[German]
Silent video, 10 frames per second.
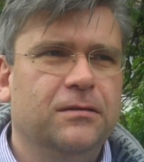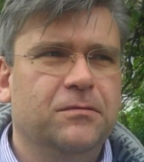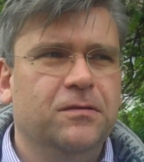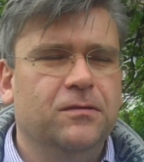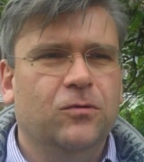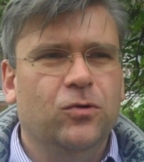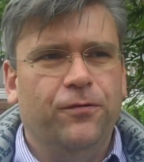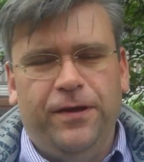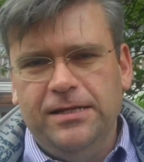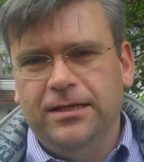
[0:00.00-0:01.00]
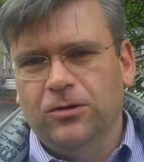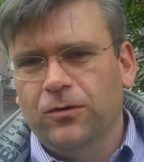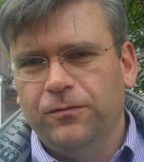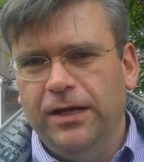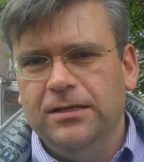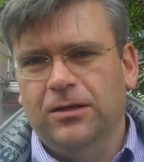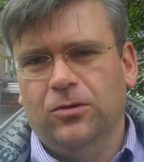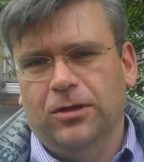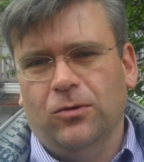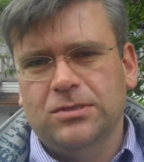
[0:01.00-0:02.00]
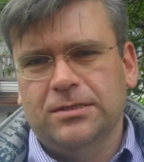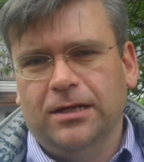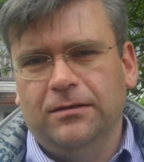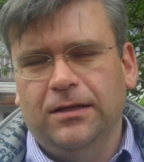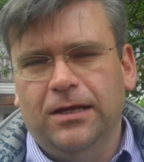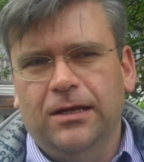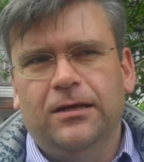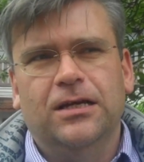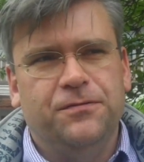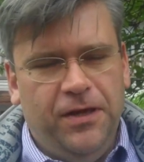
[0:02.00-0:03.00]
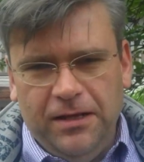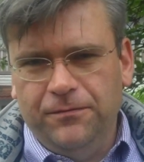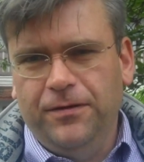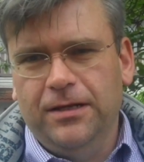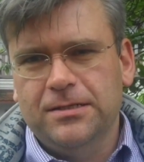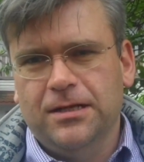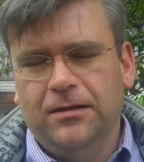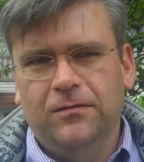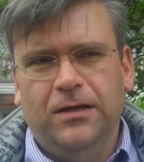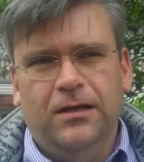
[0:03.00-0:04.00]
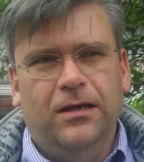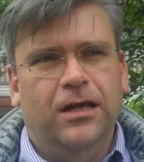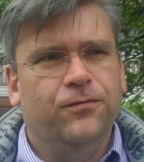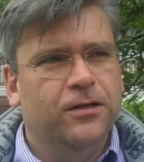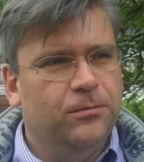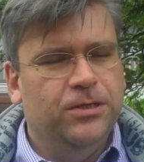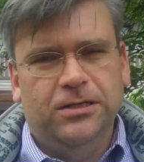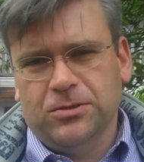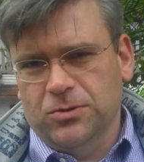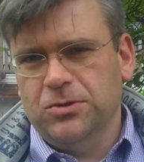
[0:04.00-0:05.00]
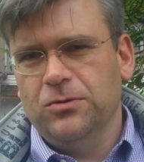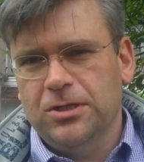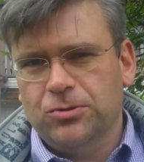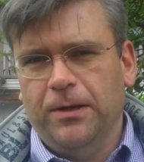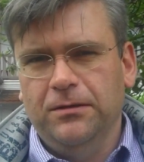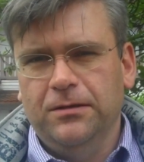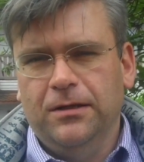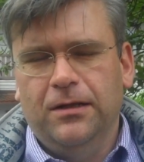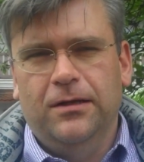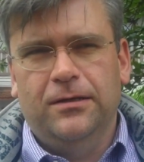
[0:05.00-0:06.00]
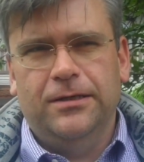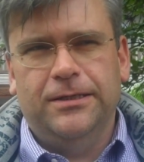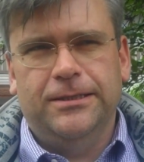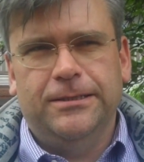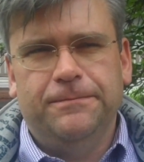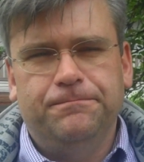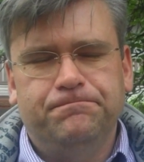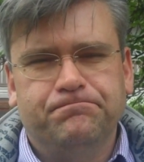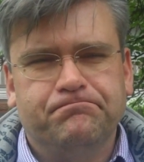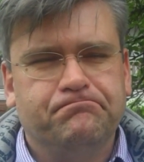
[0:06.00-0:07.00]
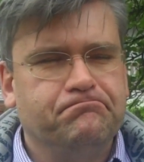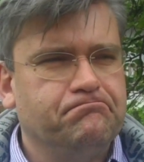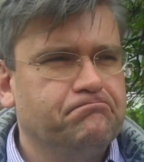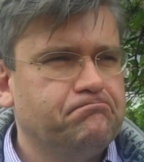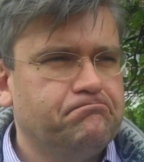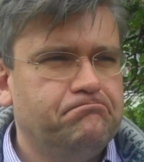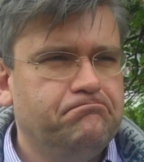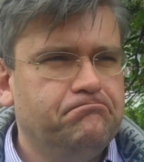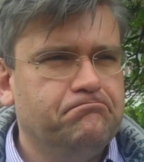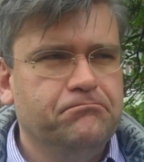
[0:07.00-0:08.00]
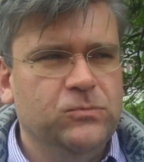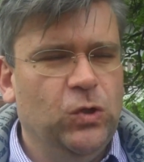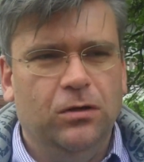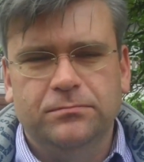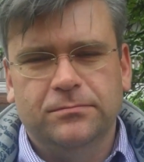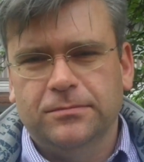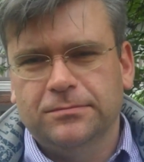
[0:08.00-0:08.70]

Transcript: äh, oder fehlt hier noch, fehlen hier noch tausend Sachen? Es fehlen viele Sachen. Ich fand aber die Diskussion sehr spannend. Ähm, ja,